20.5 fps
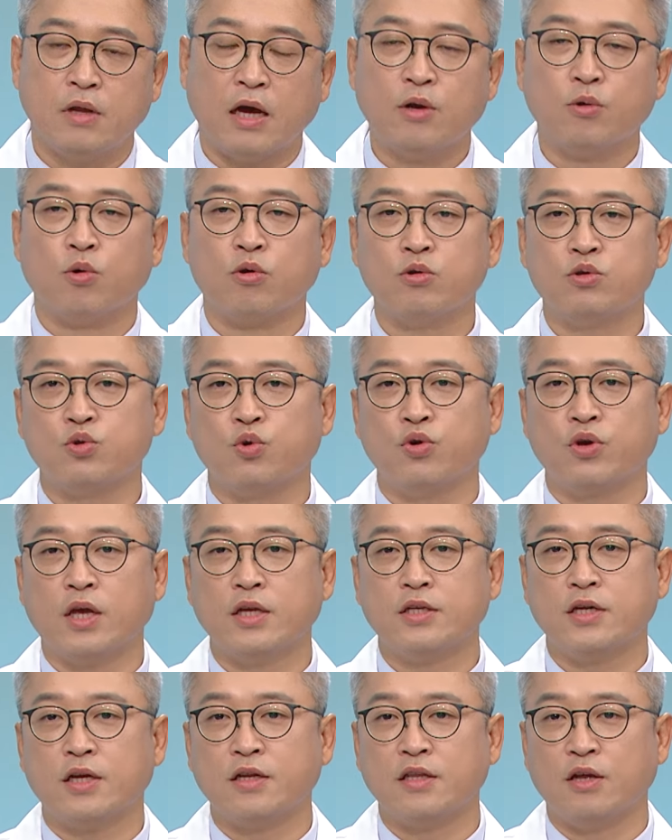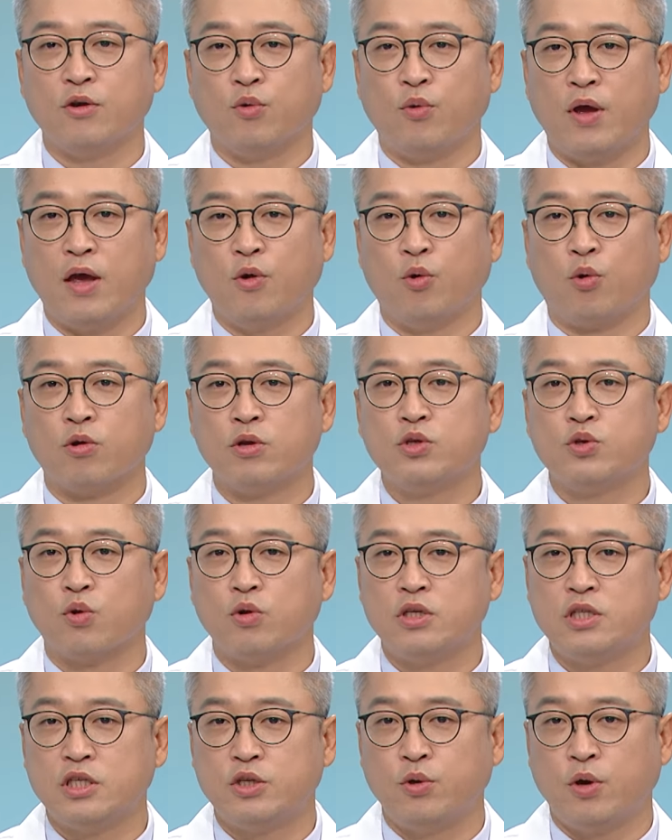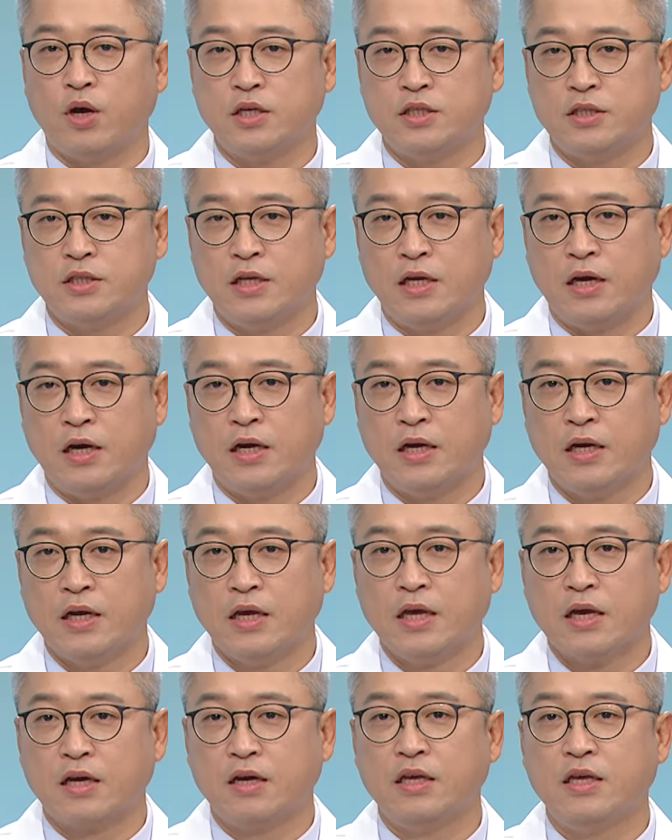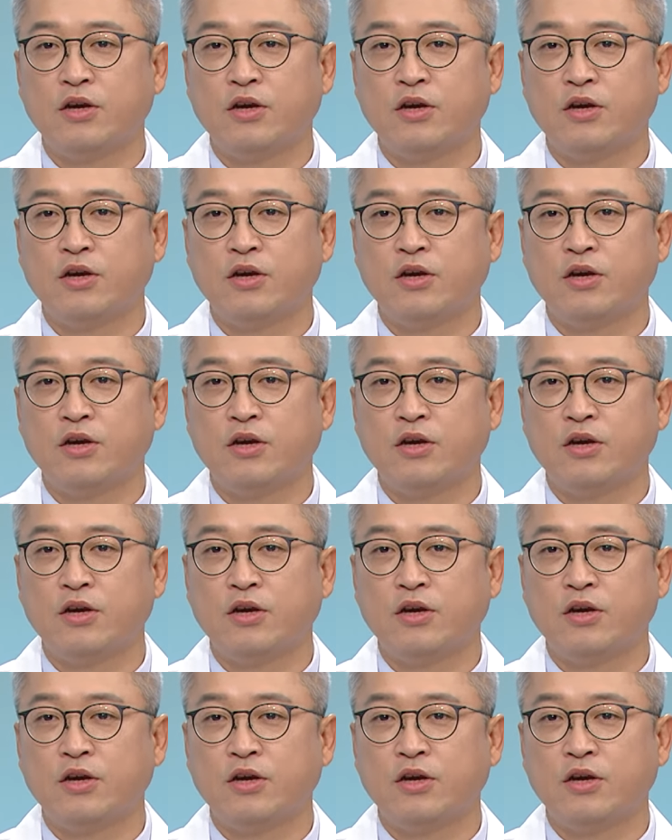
나는 오른쪽은 괜찮은데 왜 오른쪽을 치료하시냐 그 그렇죠.